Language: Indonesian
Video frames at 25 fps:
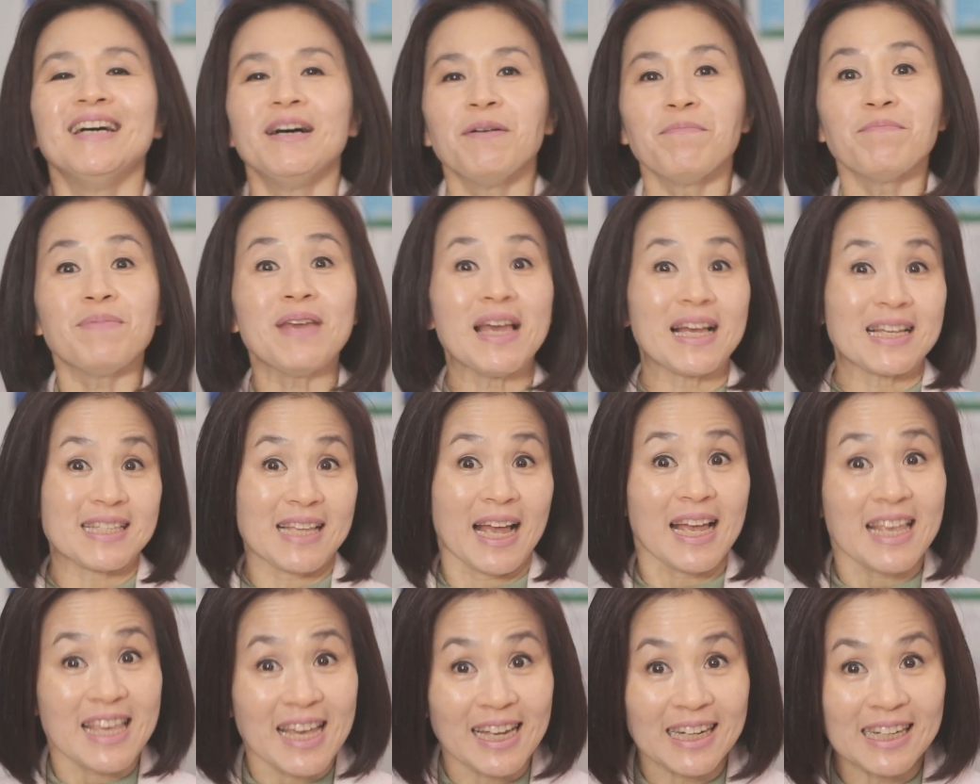
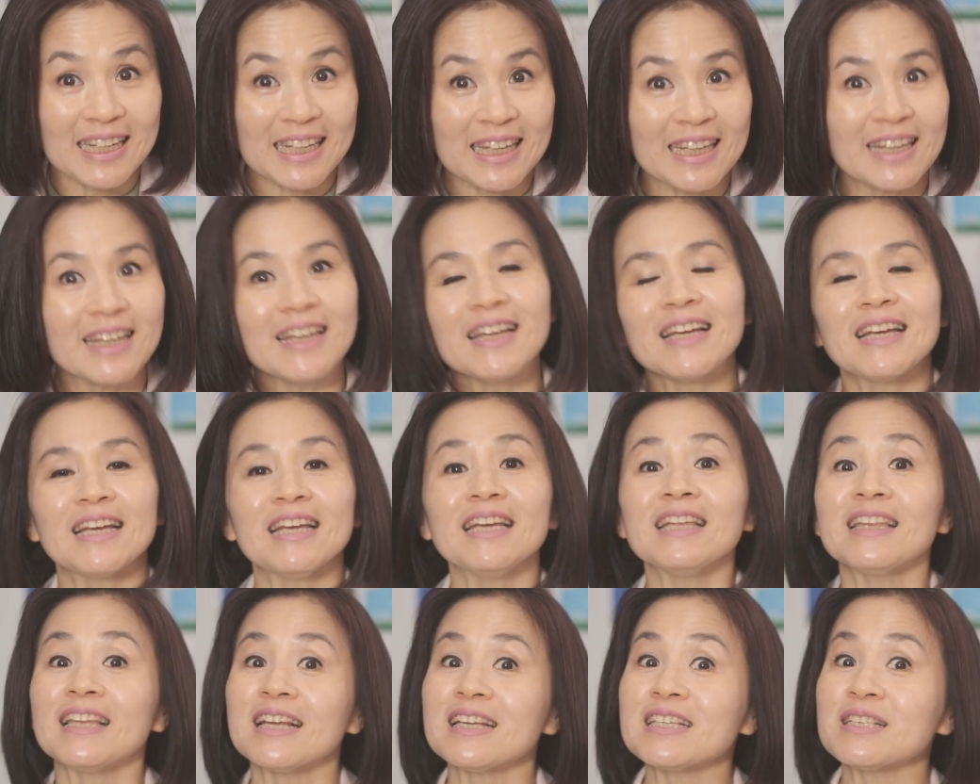biasanya nih
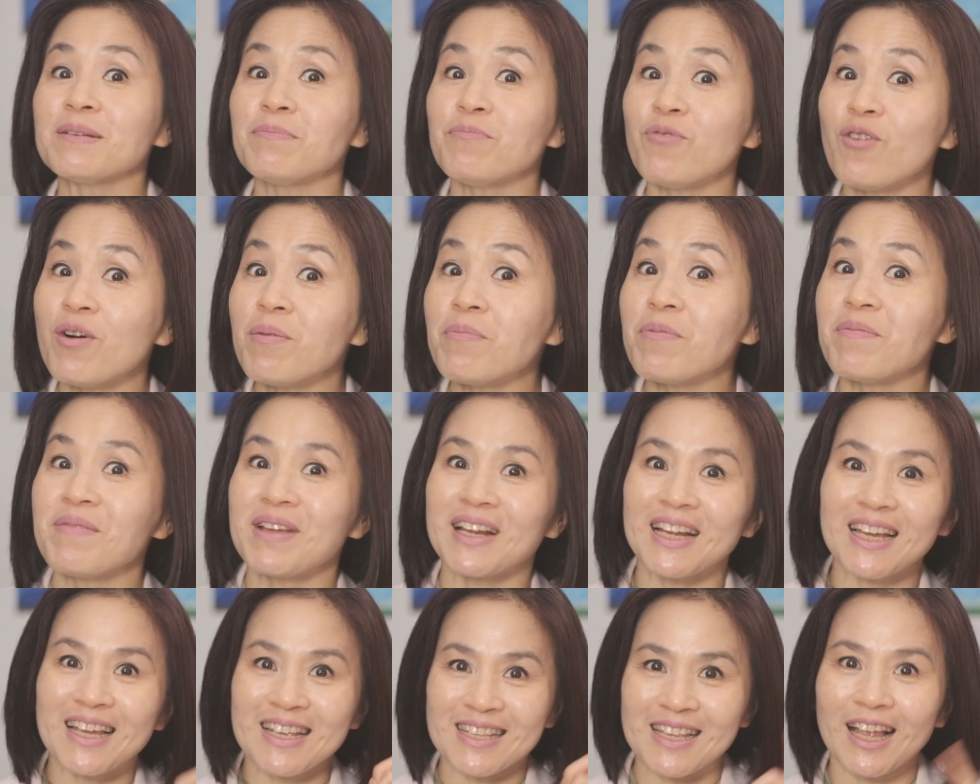kita semua
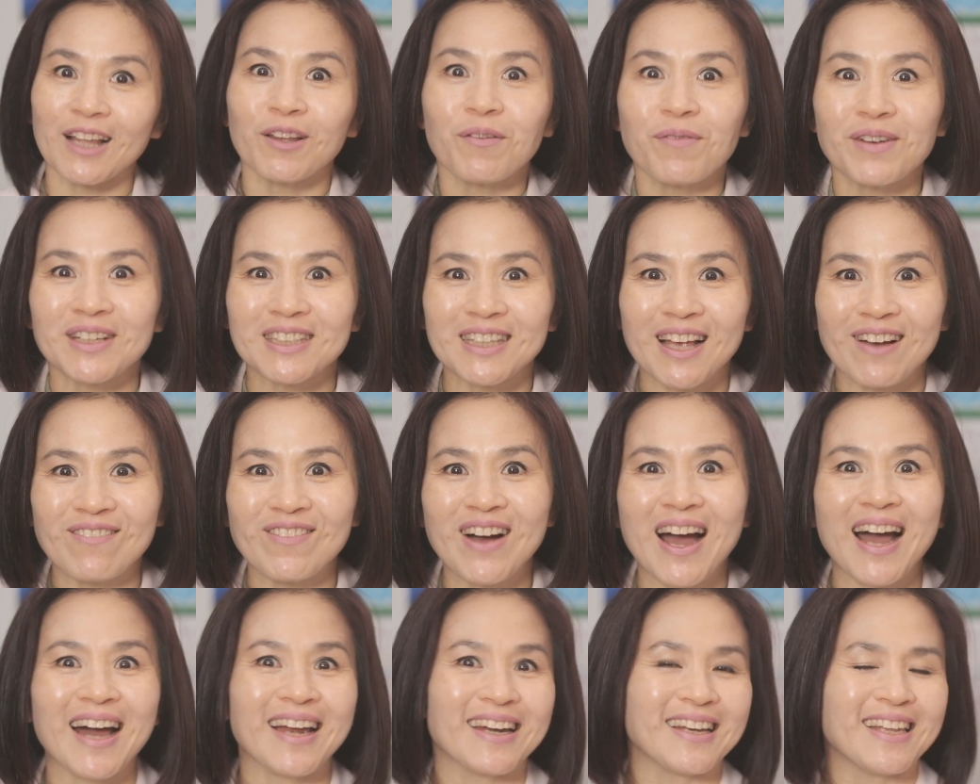memiliki satu
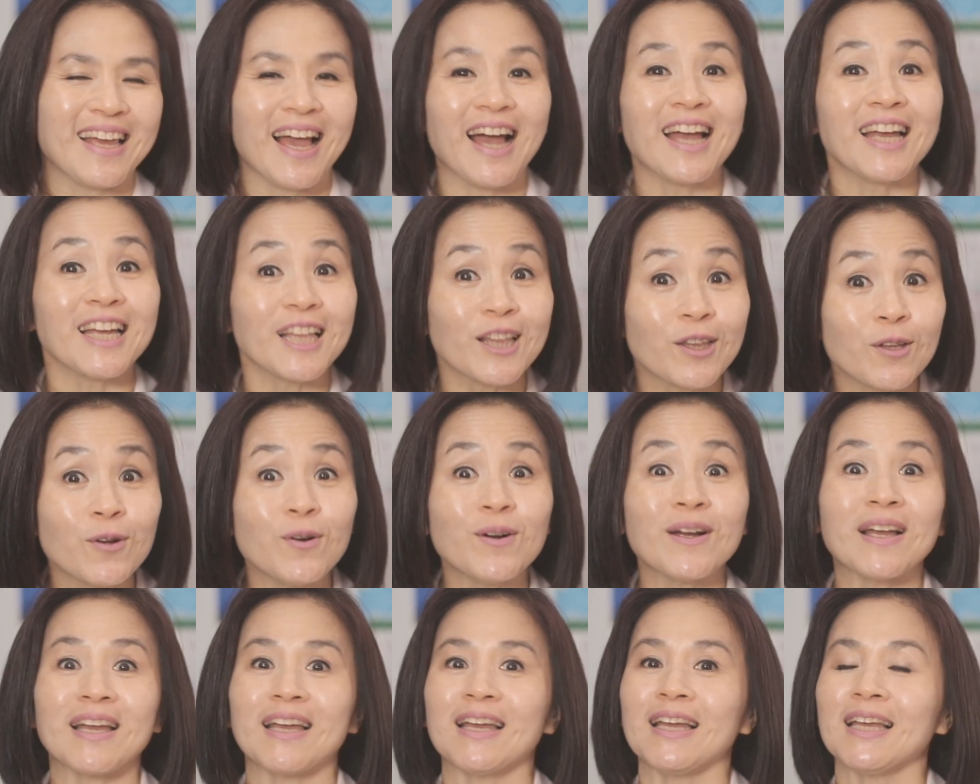persamaan
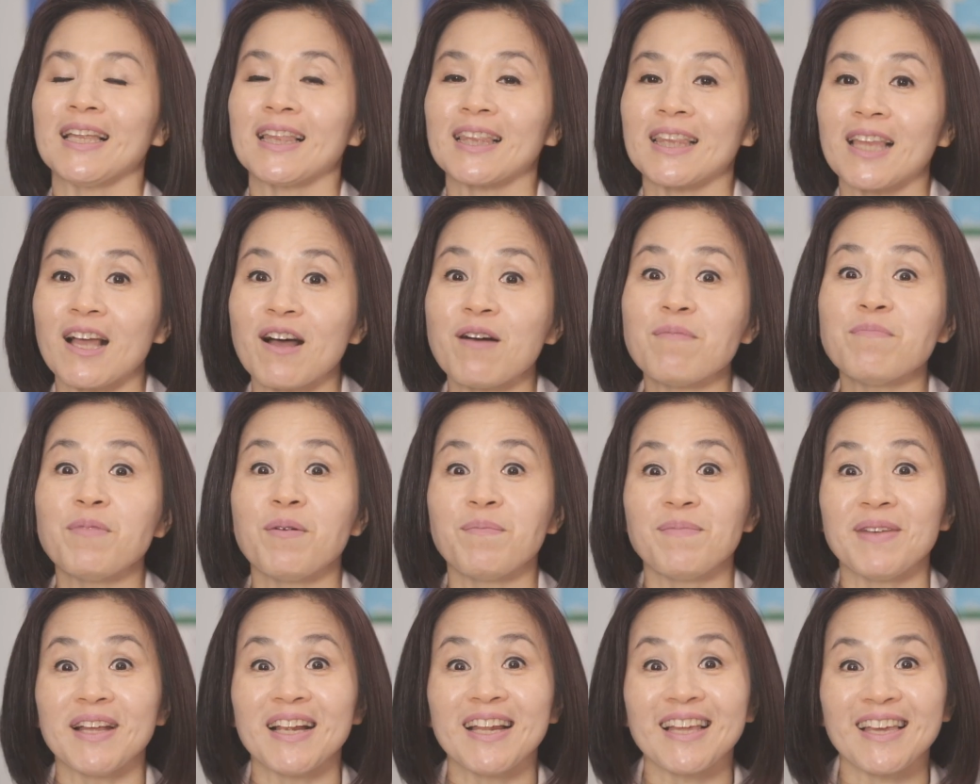yaitu kita
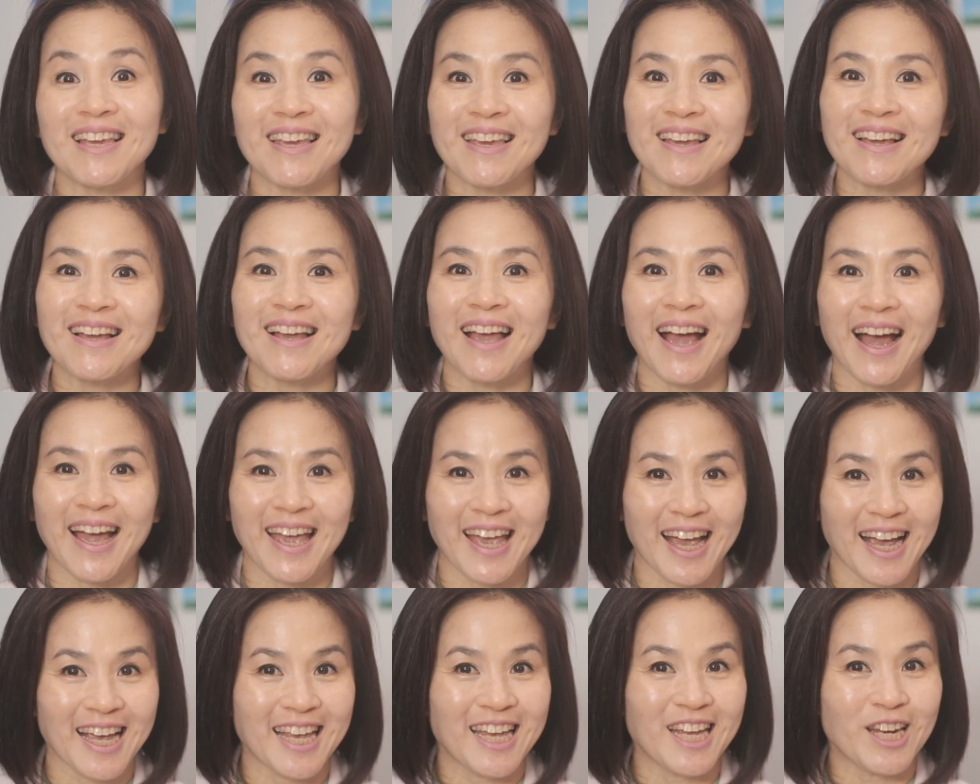memiliki
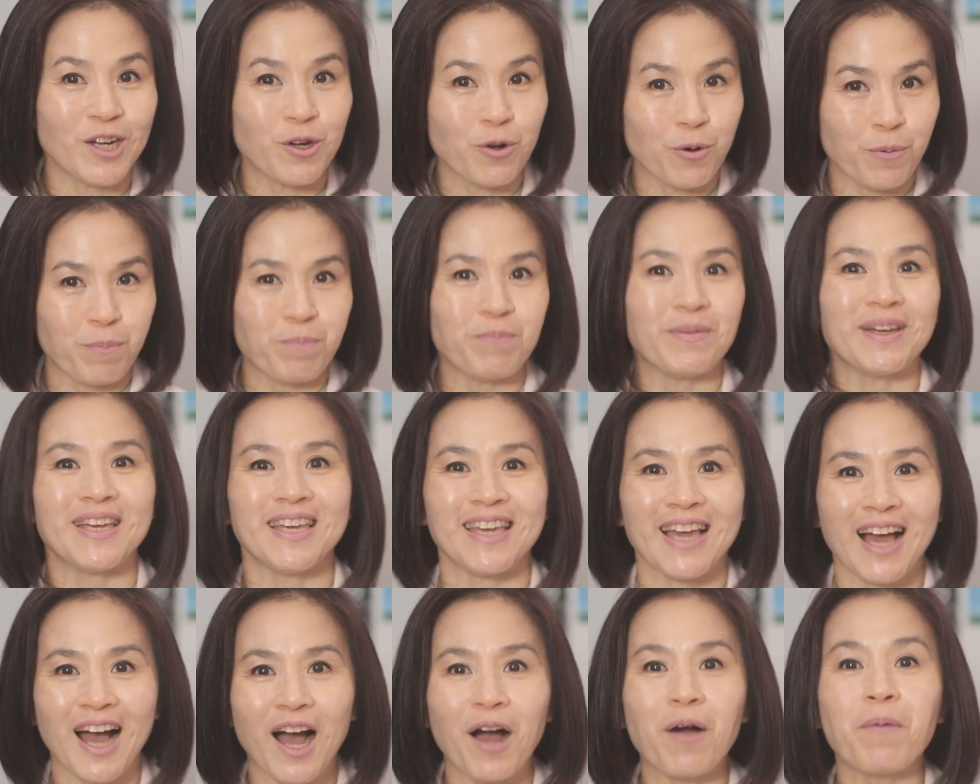gaya hidup
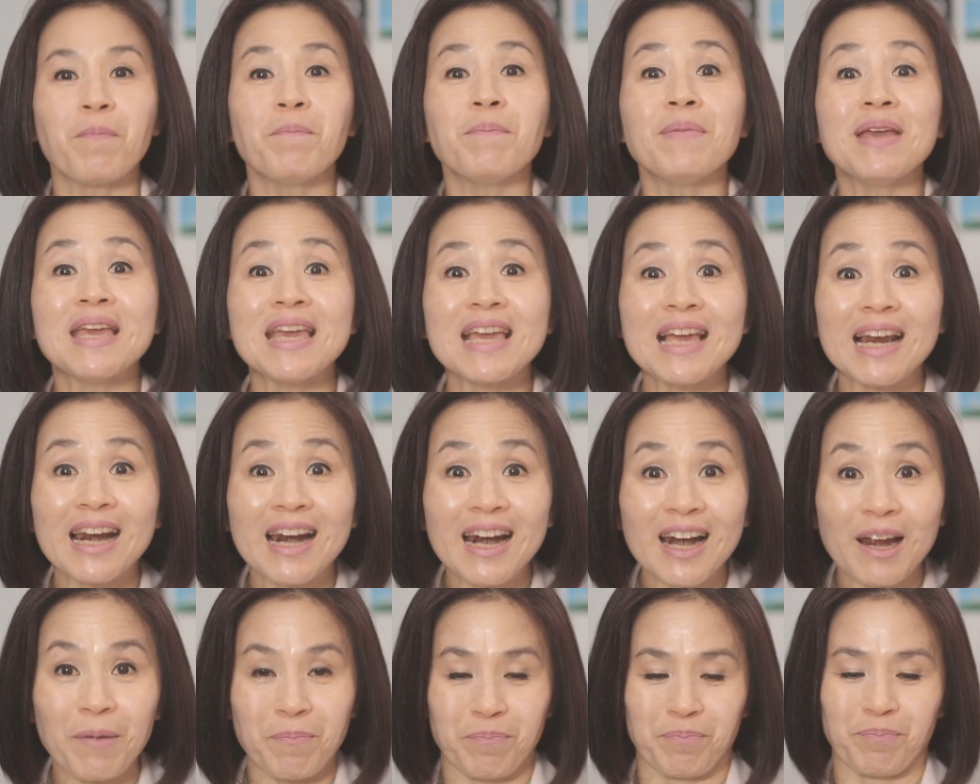yang
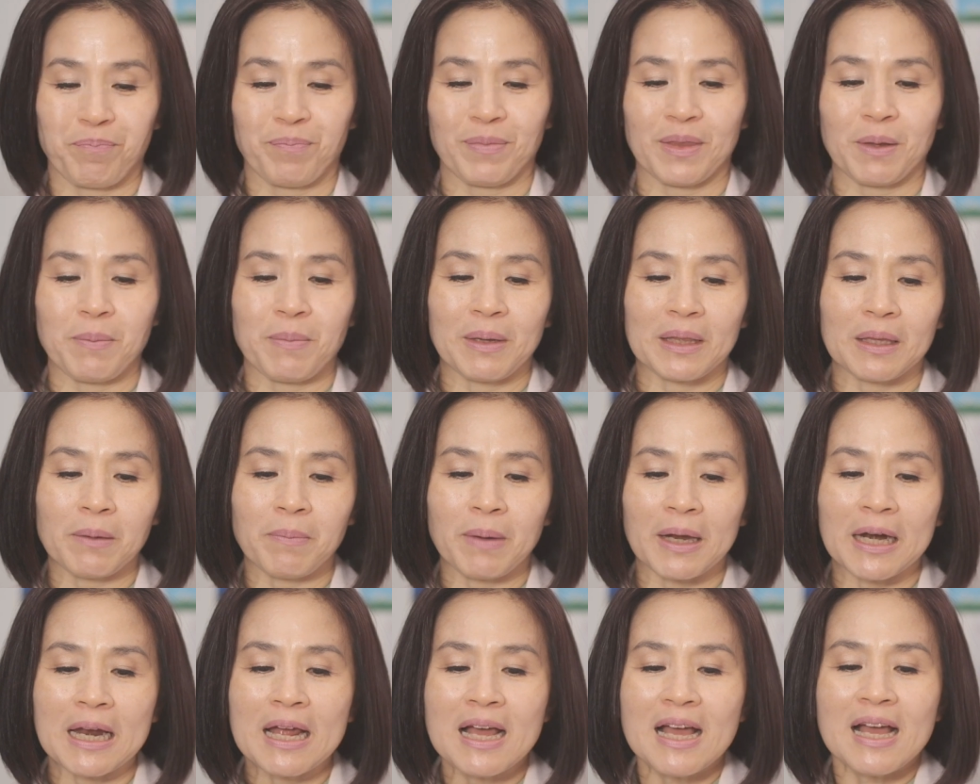mirip
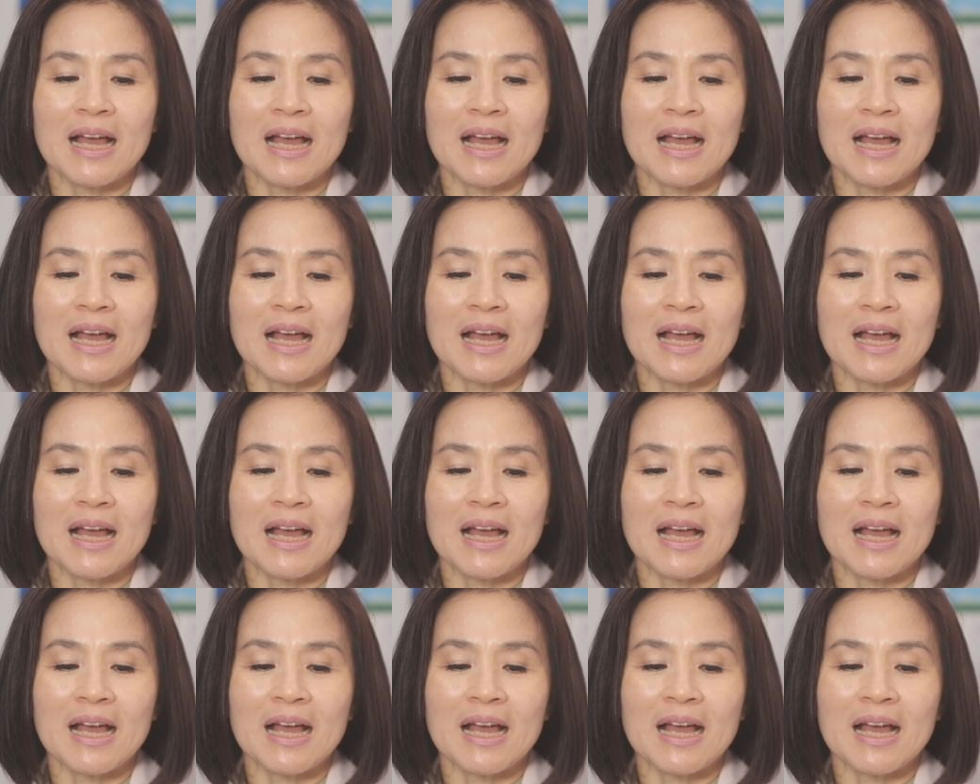teman-teman.